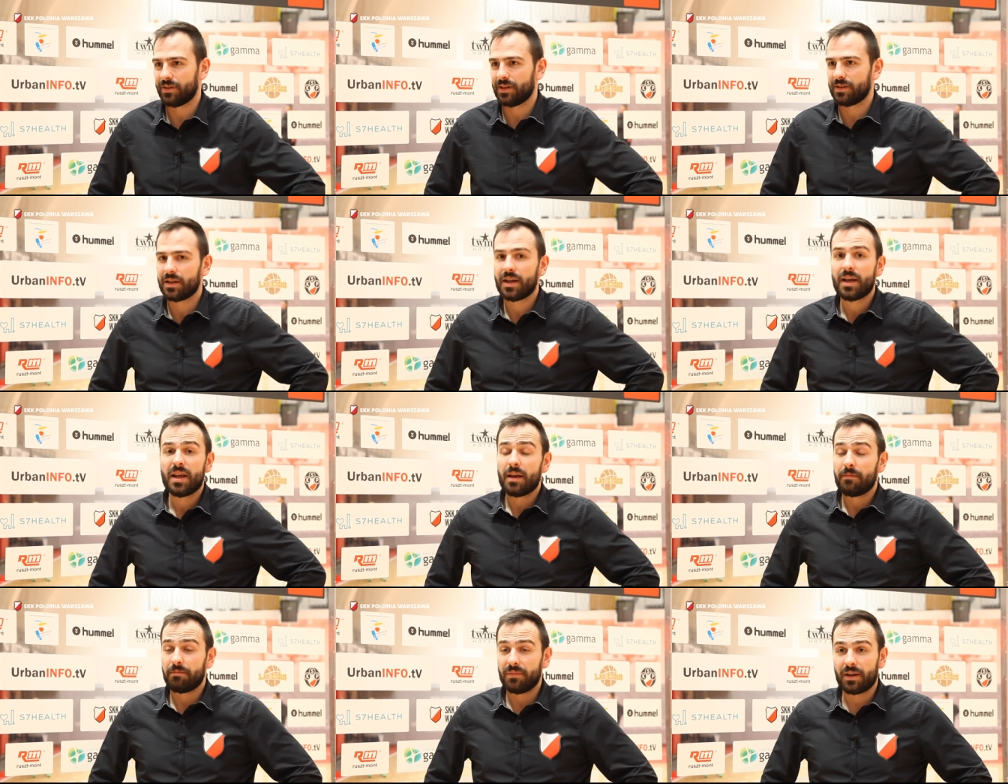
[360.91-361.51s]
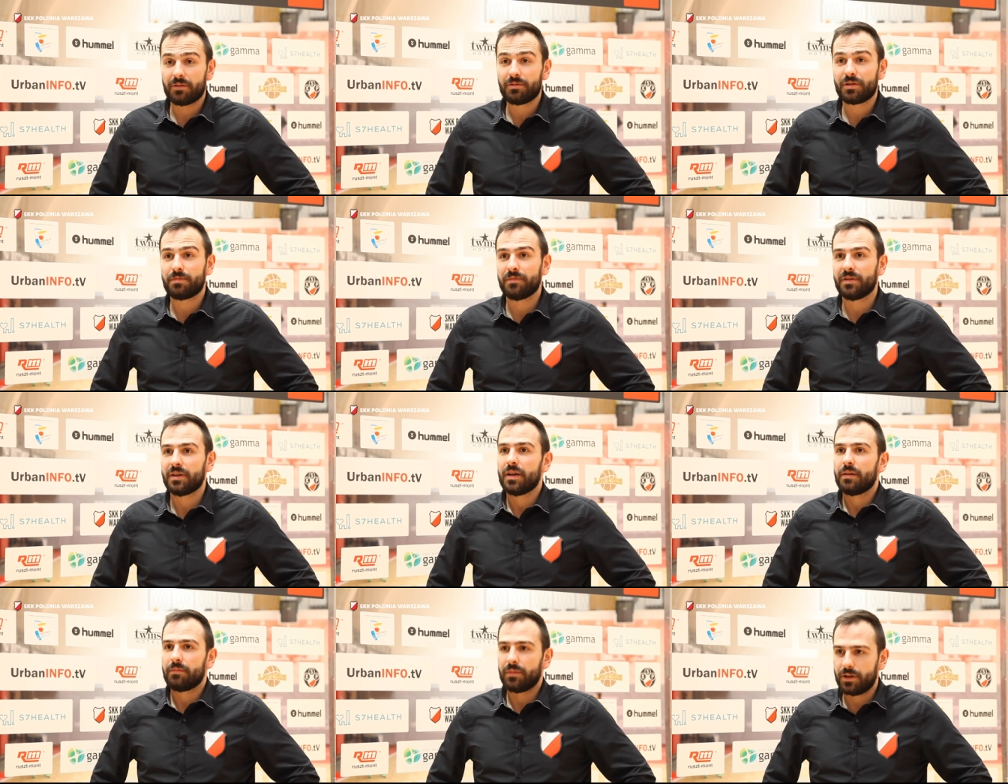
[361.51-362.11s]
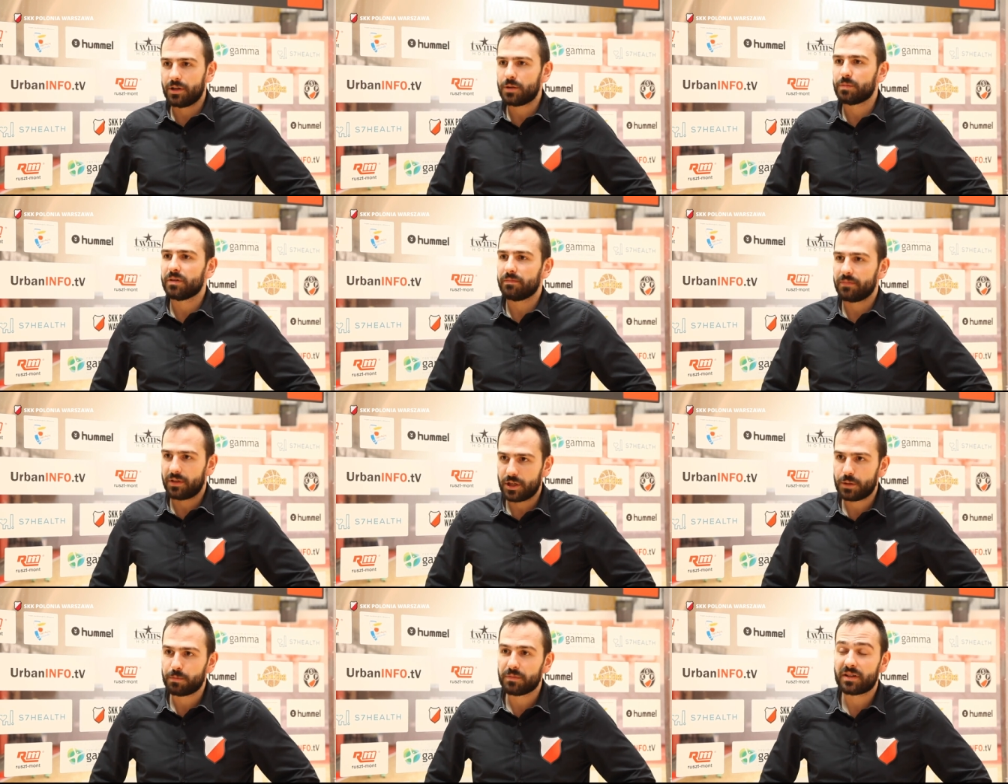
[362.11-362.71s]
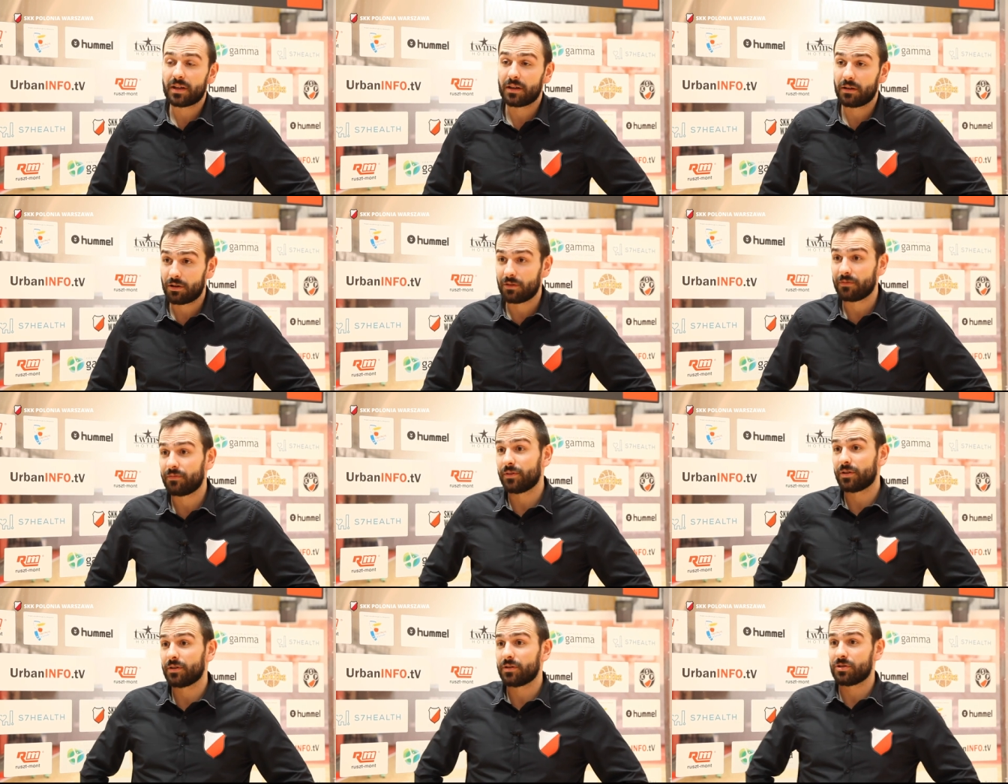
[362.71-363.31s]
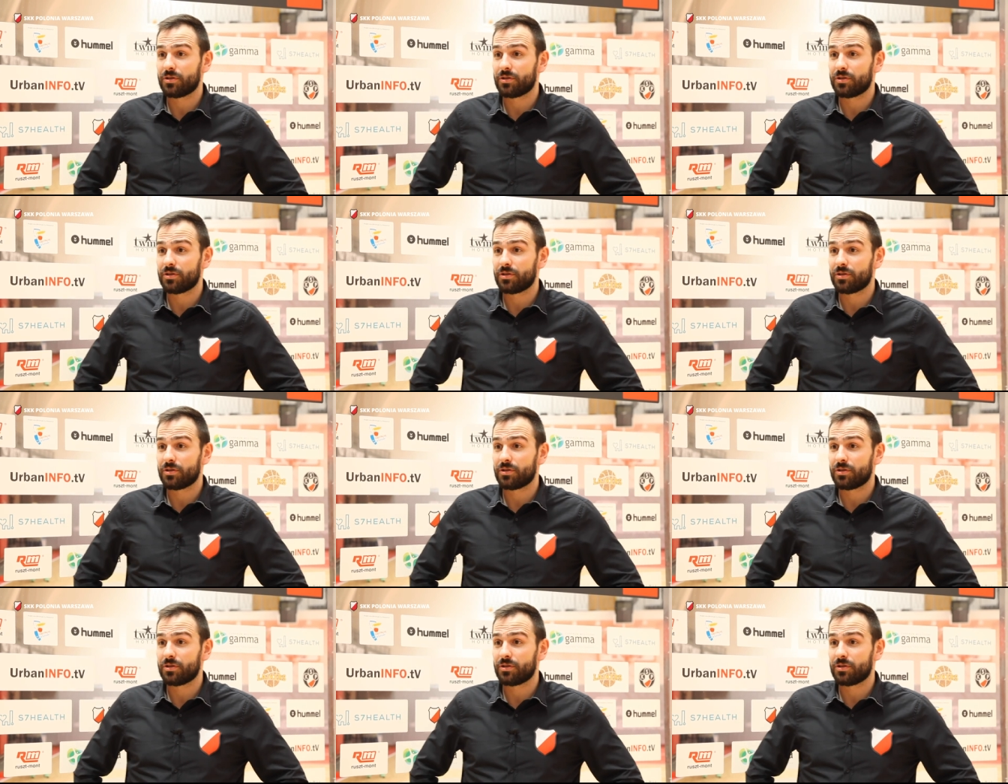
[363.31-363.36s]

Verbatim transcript: więc miałyśmy, mieliśmy, mieliśmy ten komfort,